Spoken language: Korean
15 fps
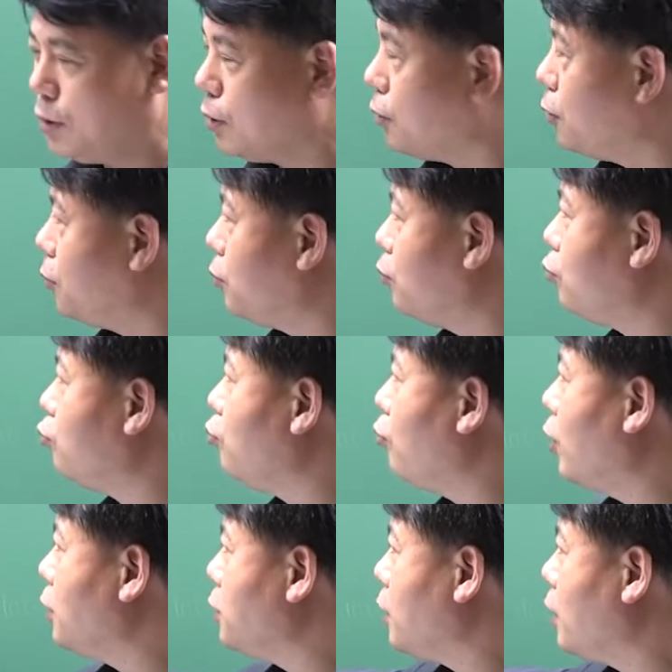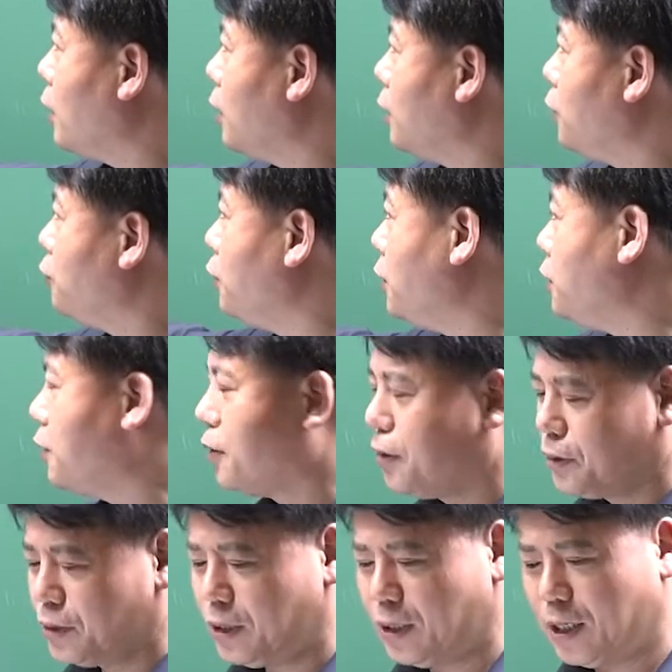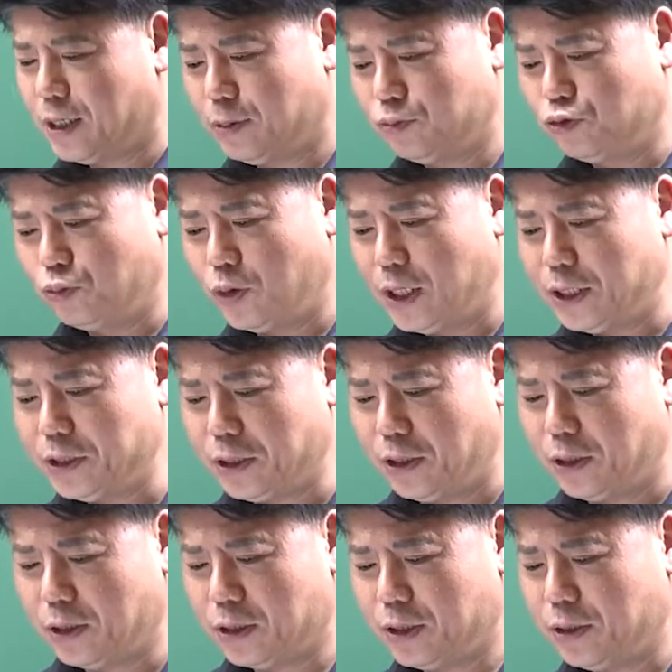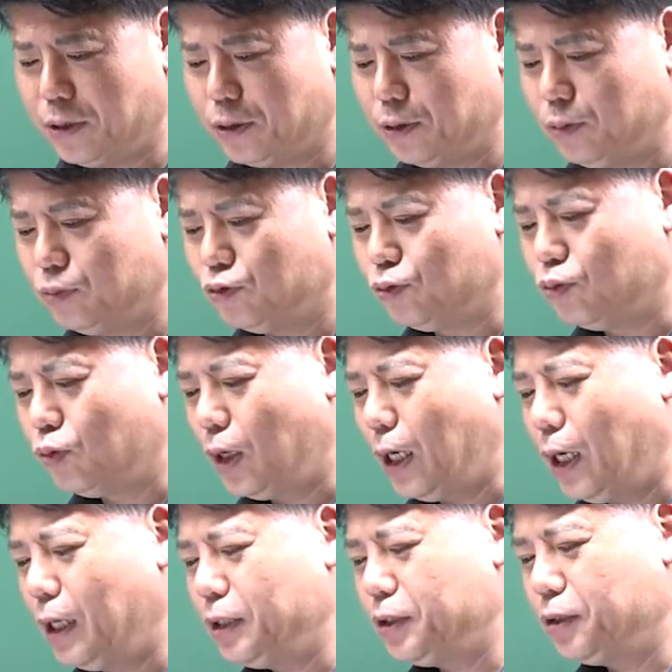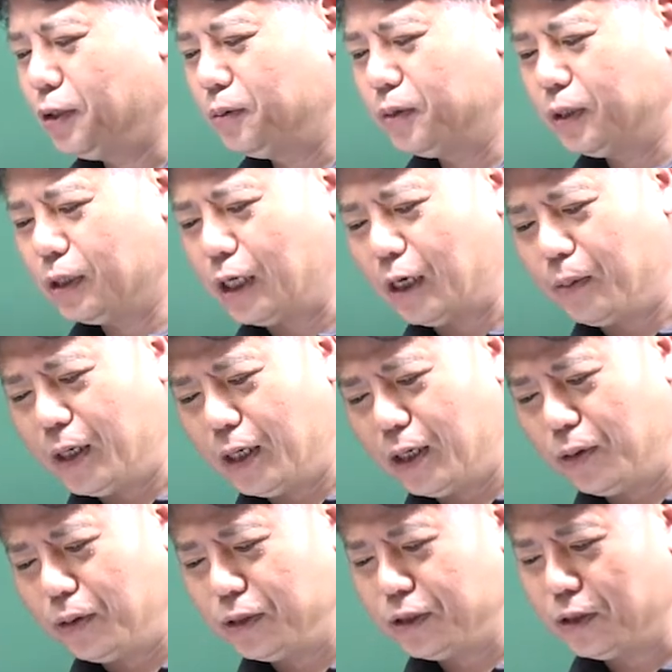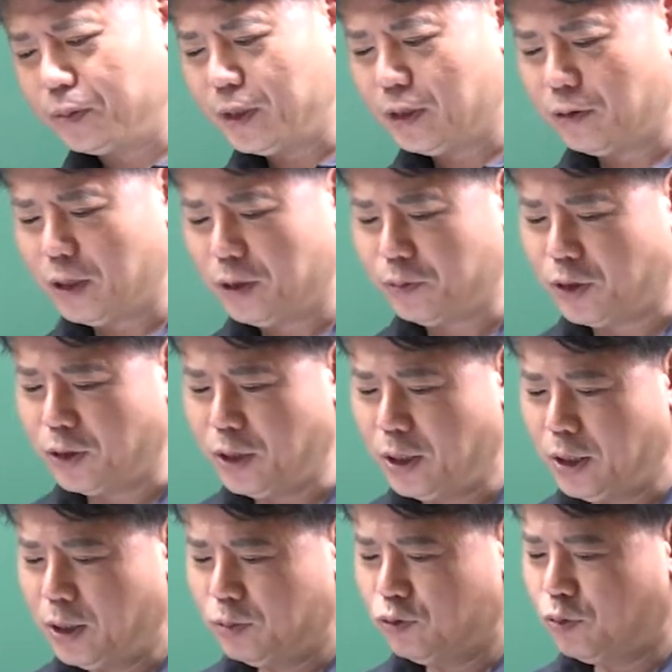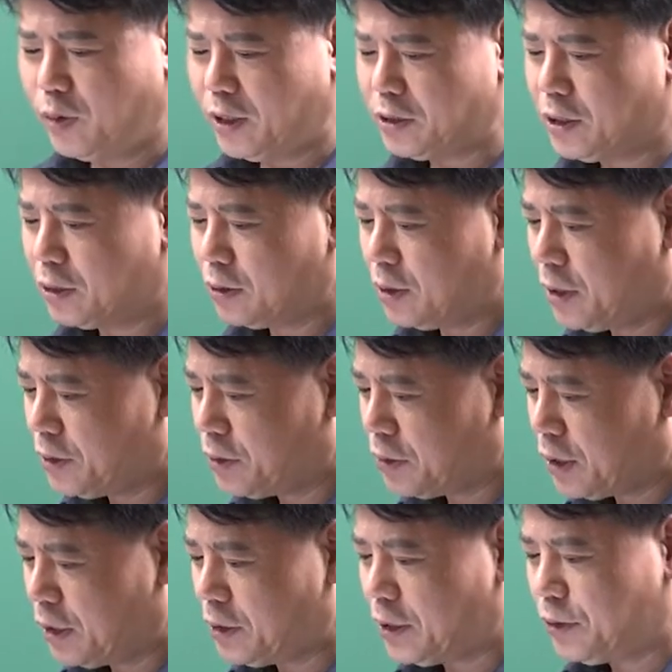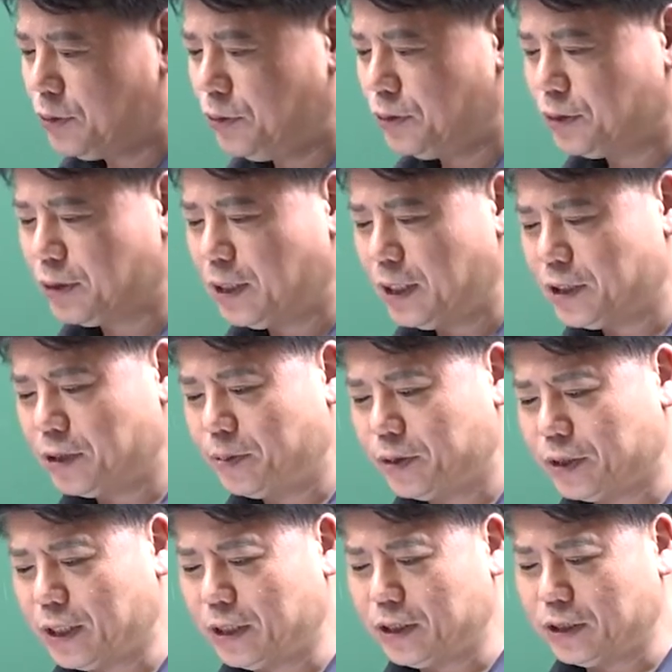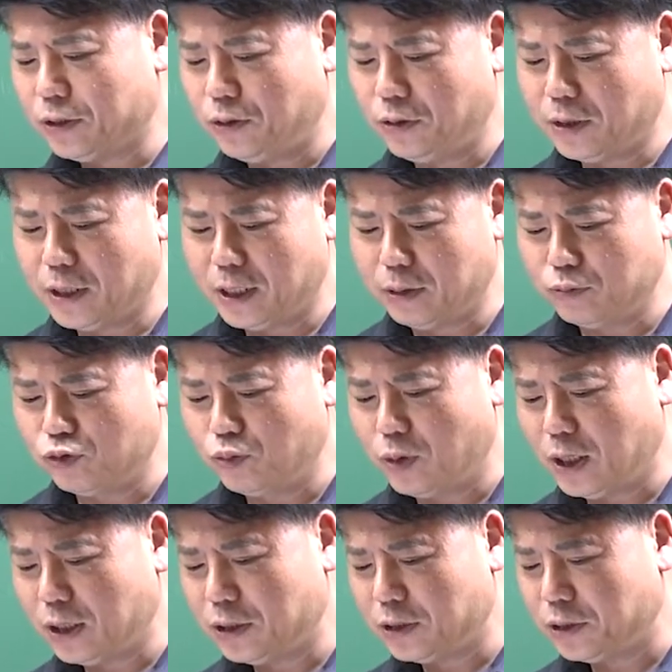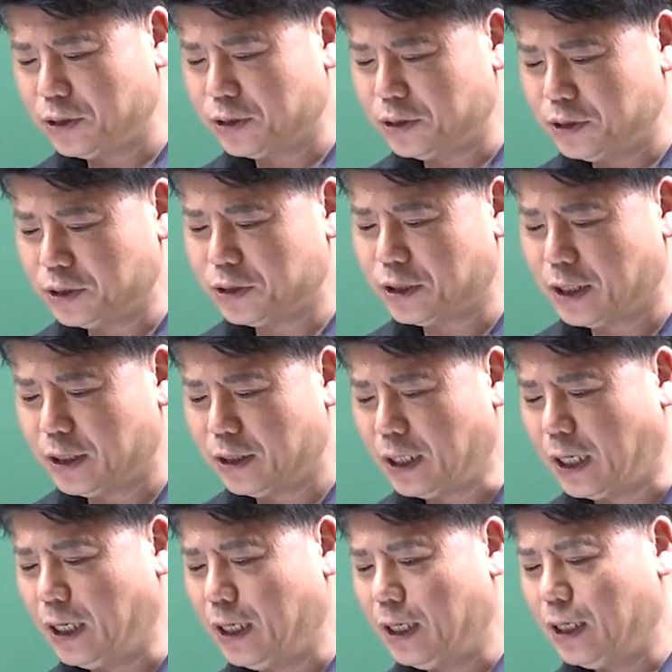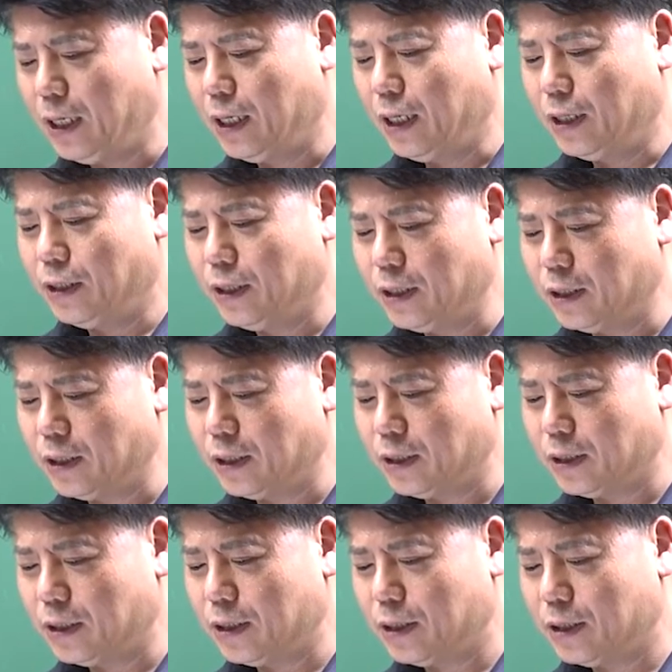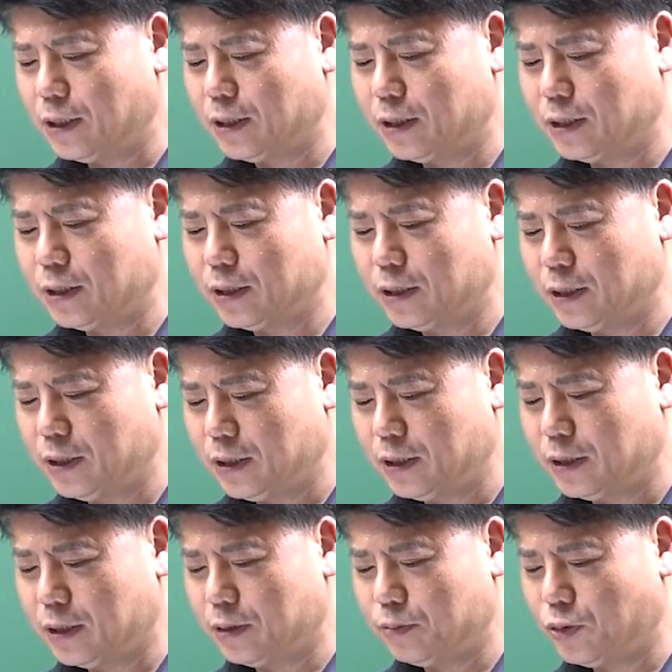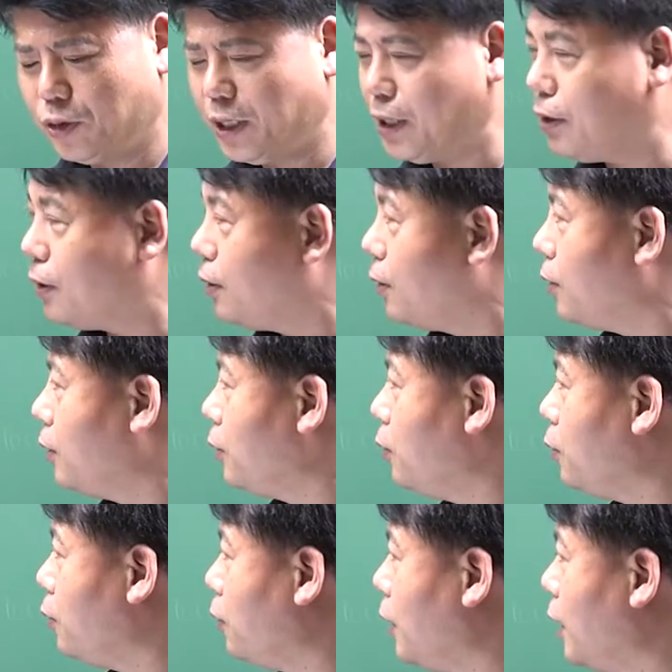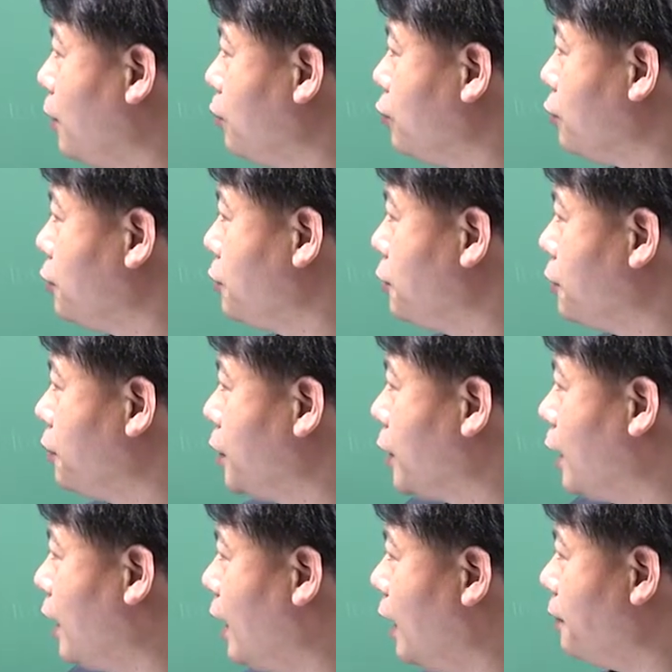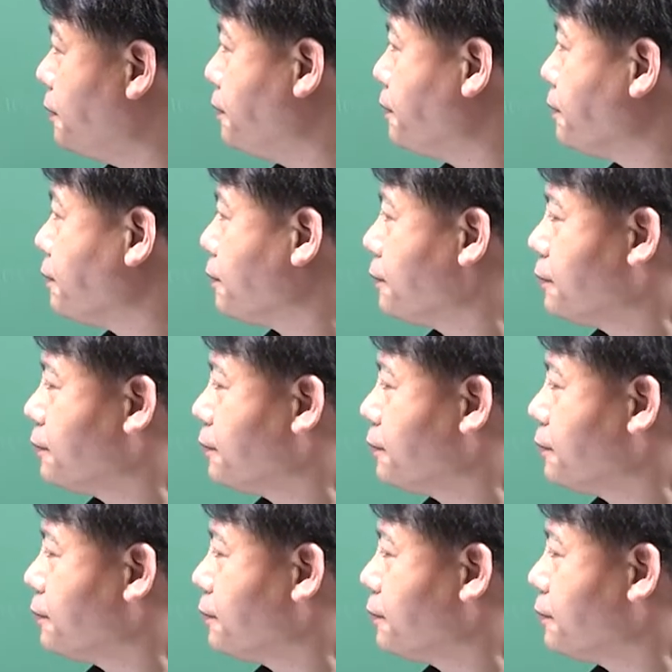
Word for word: 그럼 무부하잖아. 수위째 열었으니까. 무부하죠? 기억은 무부하 시험은 개방회로 시험이라고 하면 무부하 상태에서 계좌 전류 증가시키면서 계좌 전류에 대한 무부하 기전력을 측정한다. 니은은 니은은 뭐예요? 요거가 무슨 시험입까